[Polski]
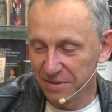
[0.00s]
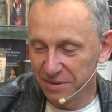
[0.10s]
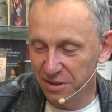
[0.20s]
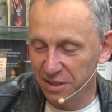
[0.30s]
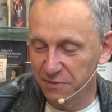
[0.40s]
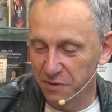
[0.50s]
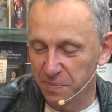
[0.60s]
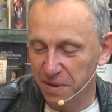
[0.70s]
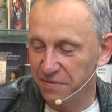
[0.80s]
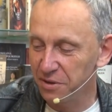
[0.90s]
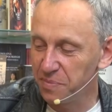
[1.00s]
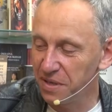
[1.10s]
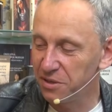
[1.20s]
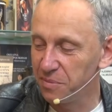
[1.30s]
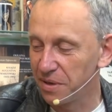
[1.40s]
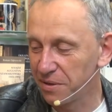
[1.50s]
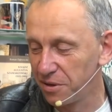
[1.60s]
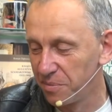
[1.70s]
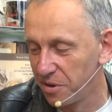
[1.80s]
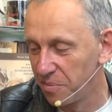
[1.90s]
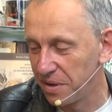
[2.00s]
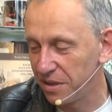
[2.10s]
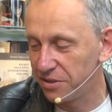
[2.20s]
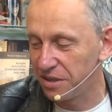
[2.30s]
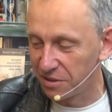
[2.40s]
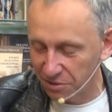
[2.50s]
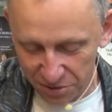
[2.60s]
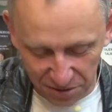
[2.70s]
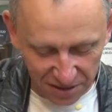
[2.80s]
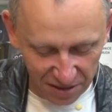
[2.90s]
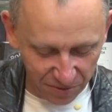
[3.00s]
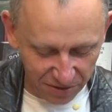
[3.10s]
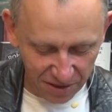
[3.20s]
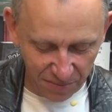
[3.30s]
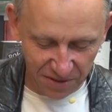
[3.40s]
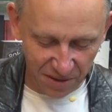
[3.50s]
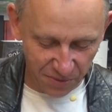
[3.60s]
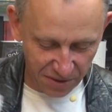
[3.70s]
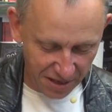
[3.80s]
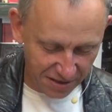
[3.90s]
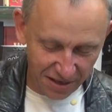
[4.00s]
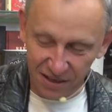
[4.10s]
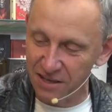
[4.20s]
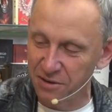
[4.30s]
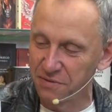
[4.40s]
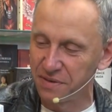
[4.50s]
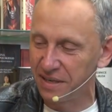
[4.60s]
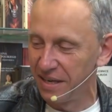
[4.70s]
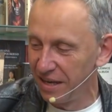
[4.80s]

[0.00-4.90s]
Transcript: Śledztwo w sprawie śmierci Bartolomeo Berecciego. się takimi rzeczami zajmuje? Nathan Hanover.